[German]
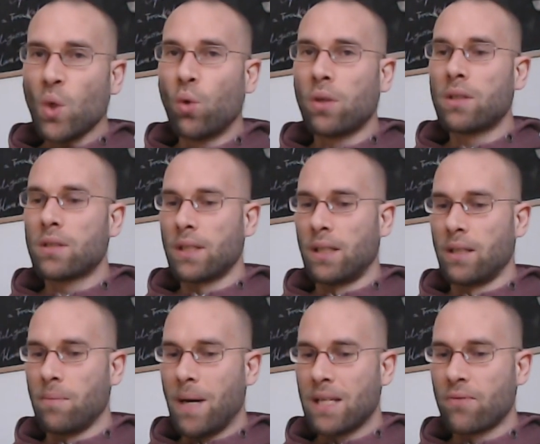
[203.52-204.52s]
Und äh,
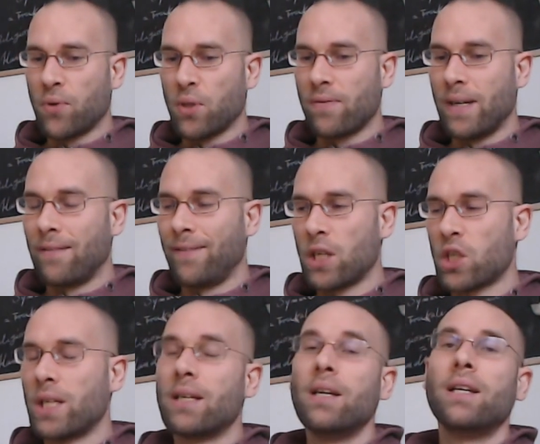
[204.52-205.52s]
die meisten von uns werden
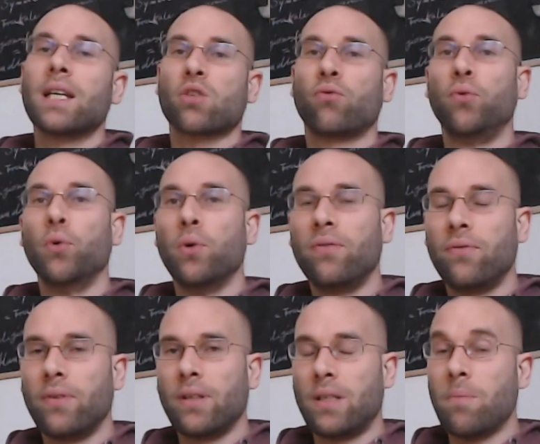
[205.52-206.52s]
feststellen, das
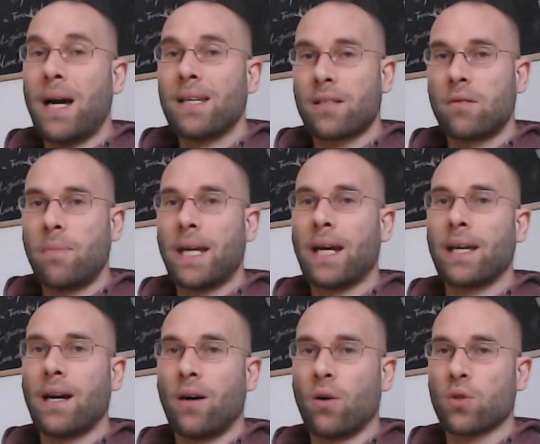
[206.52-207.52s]
fühlen die meisten Männer
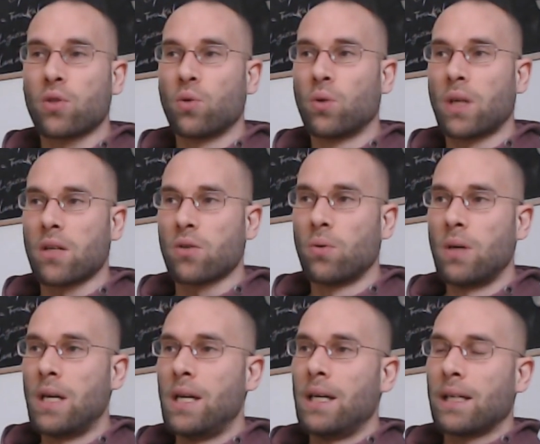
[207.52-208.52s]
ja auch so oder so,